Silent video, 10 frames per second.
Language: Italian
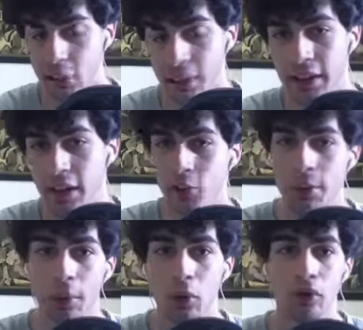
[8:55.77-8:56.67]
perché
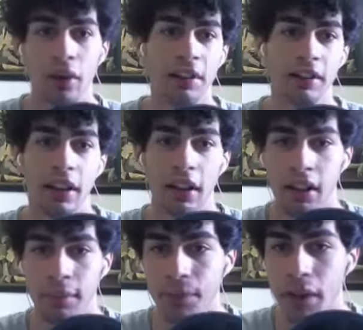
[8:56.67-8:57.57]
dobbiamo ovviamente
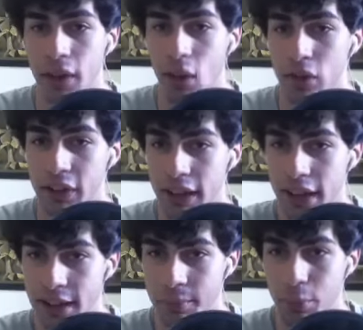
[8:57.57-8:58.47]
eh,
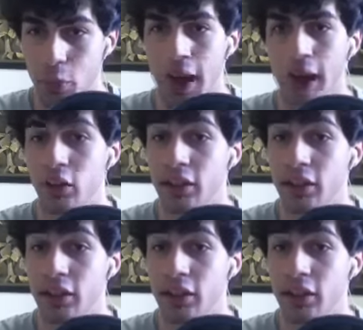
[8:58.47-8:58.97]
ottenere temporali,